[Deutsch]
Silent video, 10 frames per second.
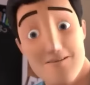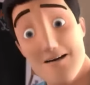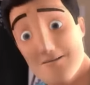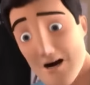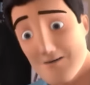
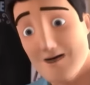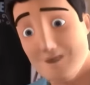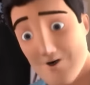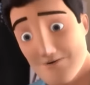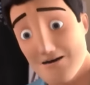Sie sagt
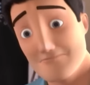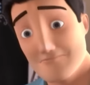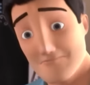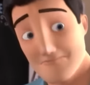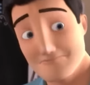etwas
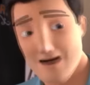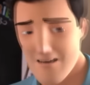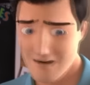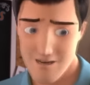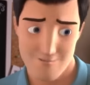darüber,
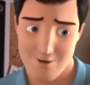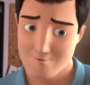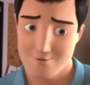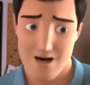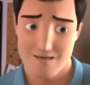aber
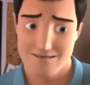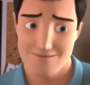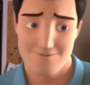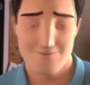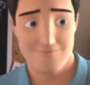nichts Gutes.